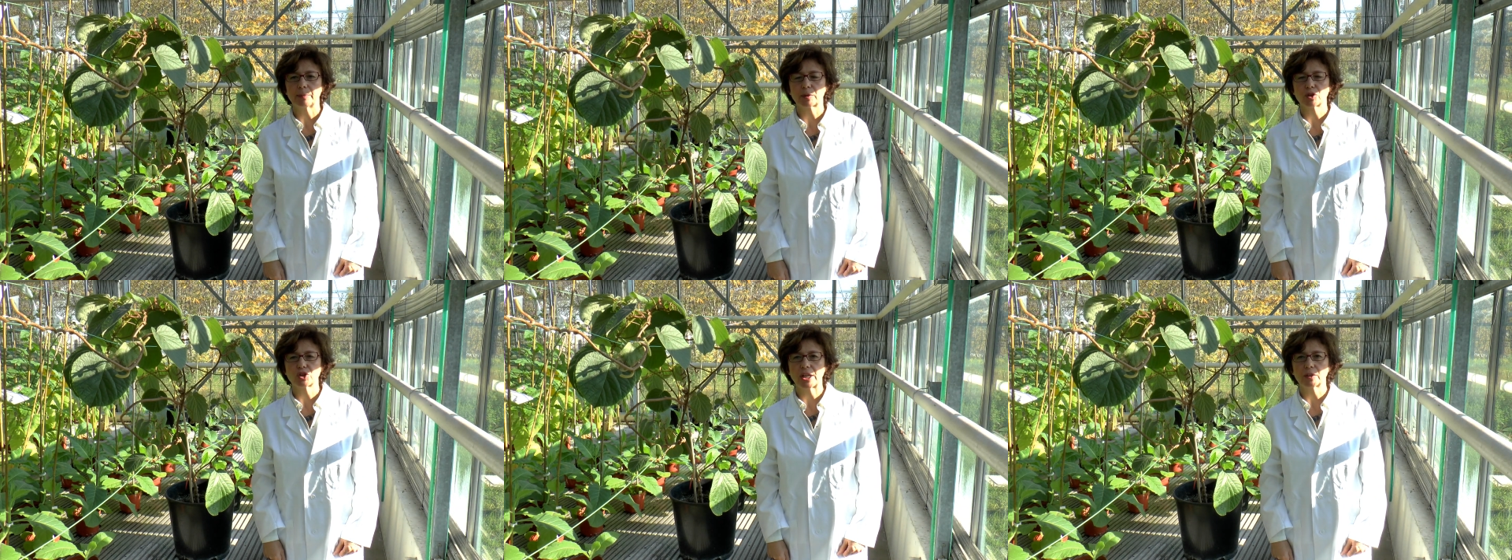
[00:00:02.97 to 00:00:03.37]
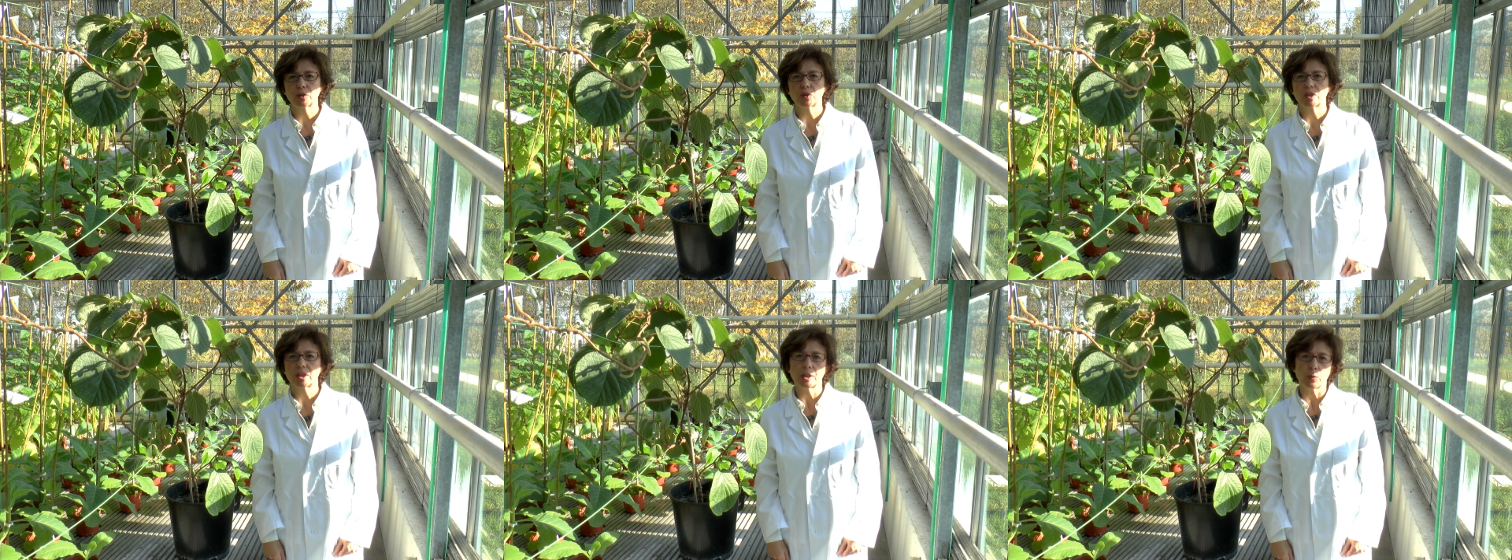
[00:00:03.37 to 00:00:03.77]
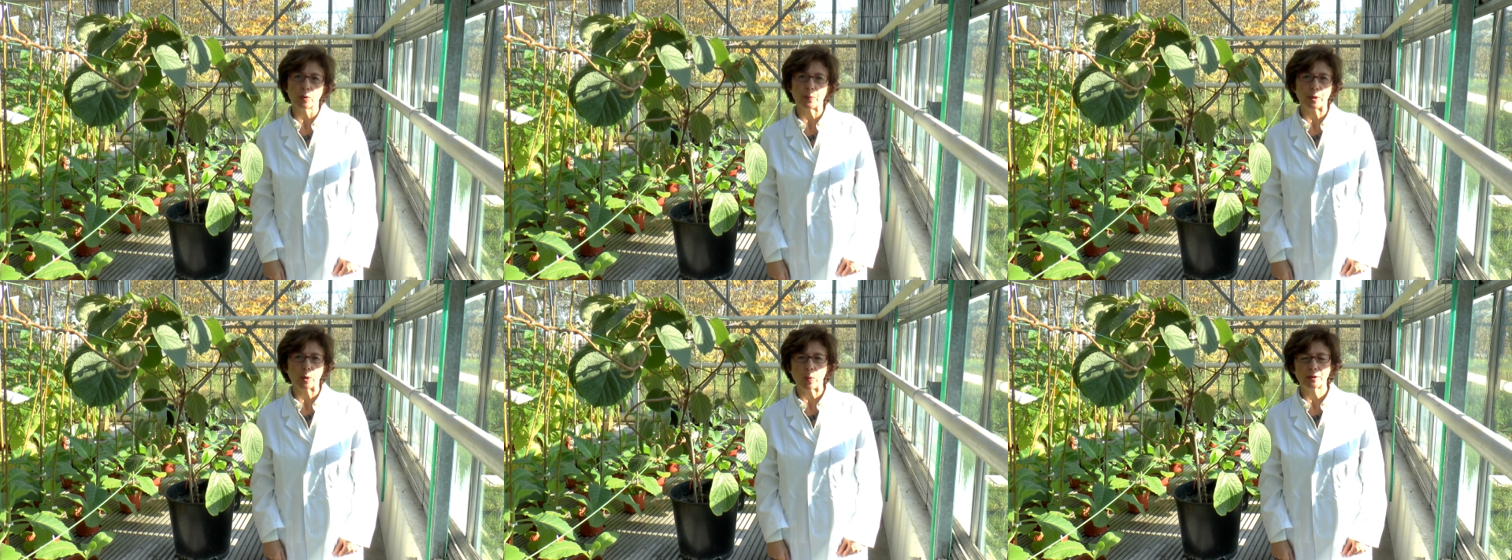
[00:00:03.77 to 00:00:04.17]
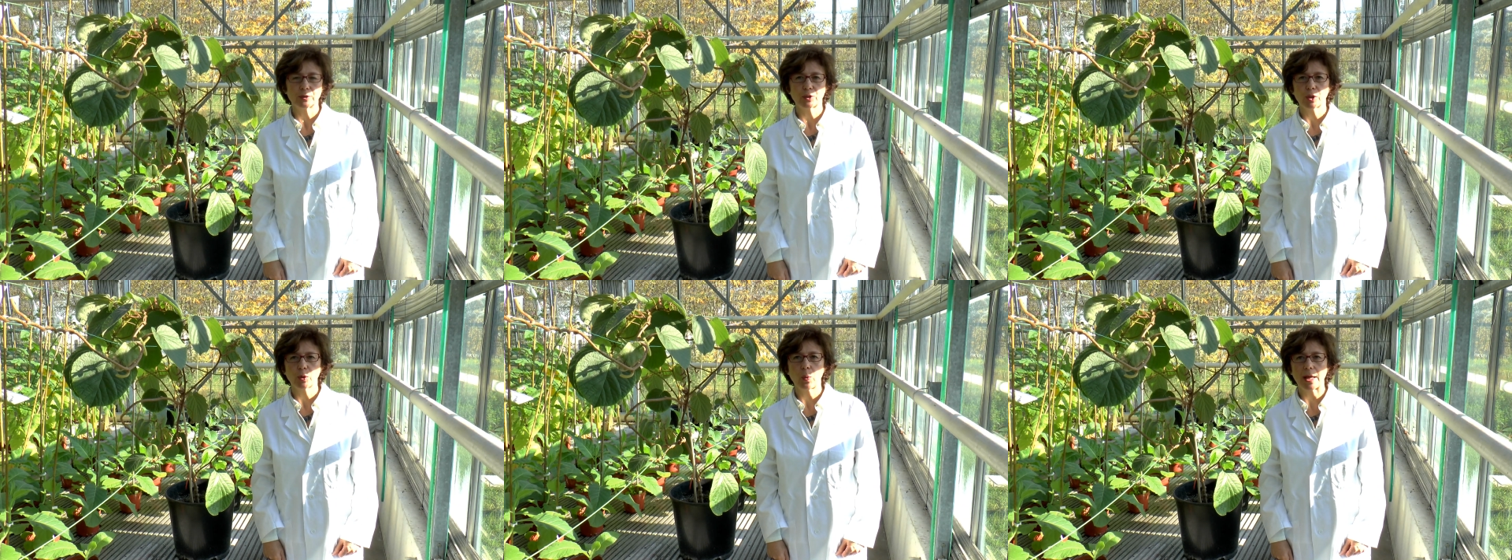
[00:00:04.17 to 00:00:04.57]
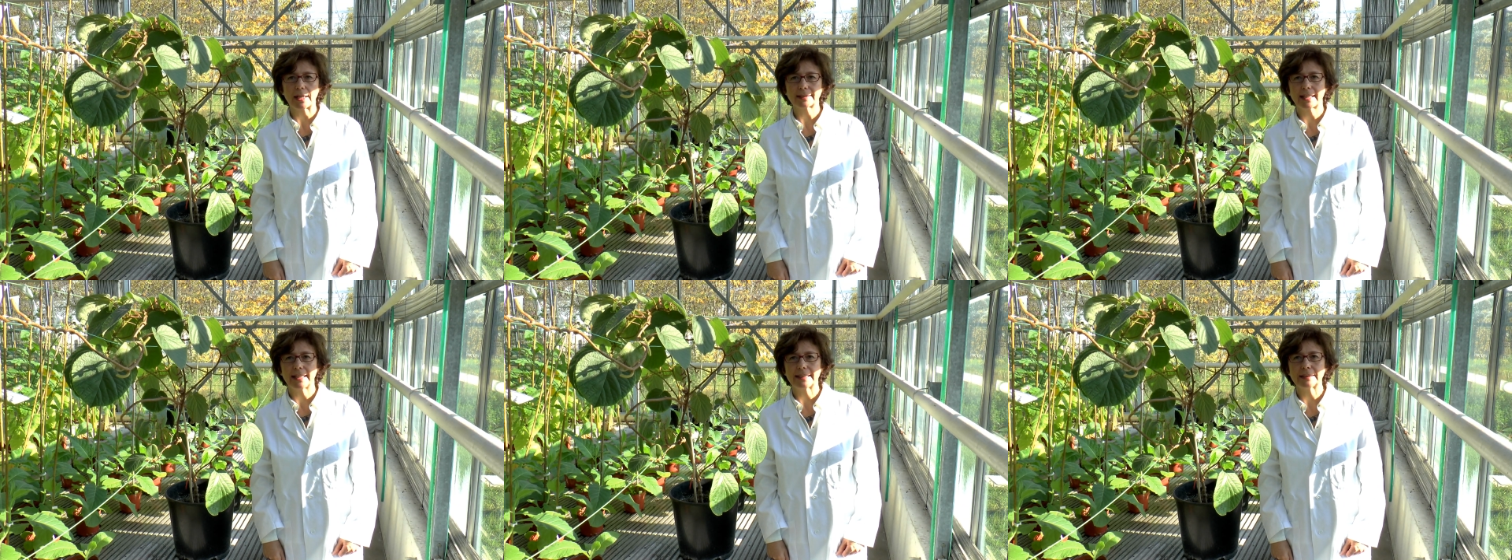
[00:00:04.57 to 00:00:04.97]
progetto Kiwi per quanto
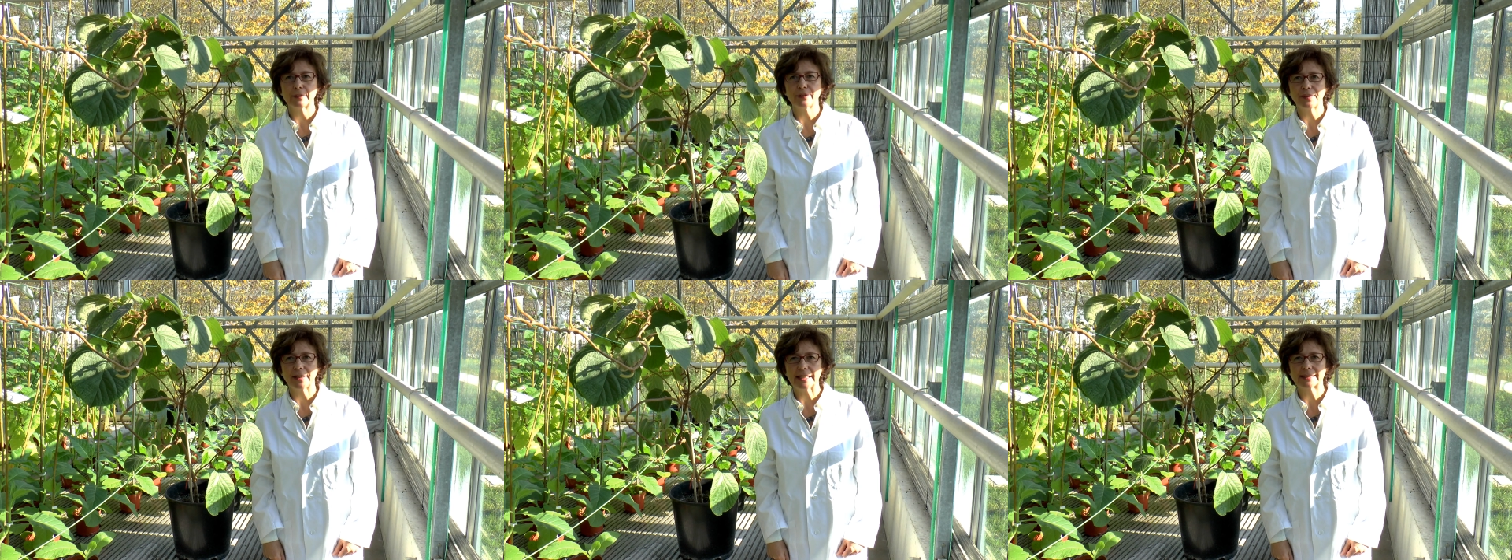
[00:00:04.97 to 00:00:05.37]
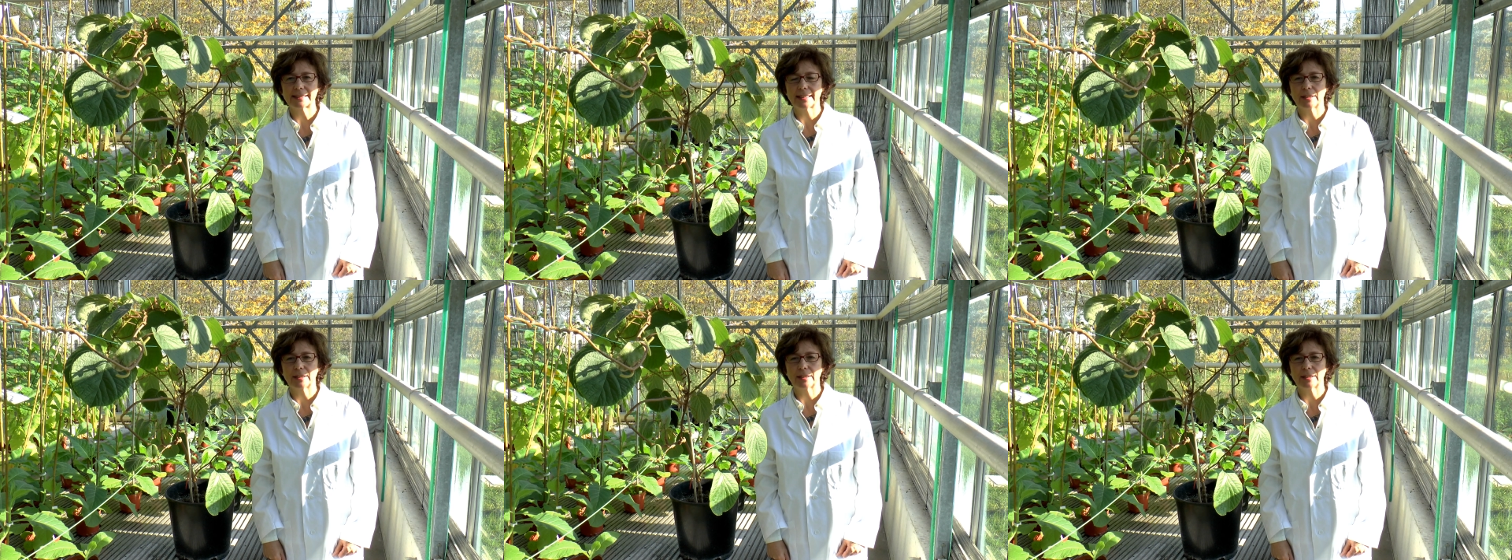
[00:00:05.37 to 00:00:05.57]
riguarda la difesa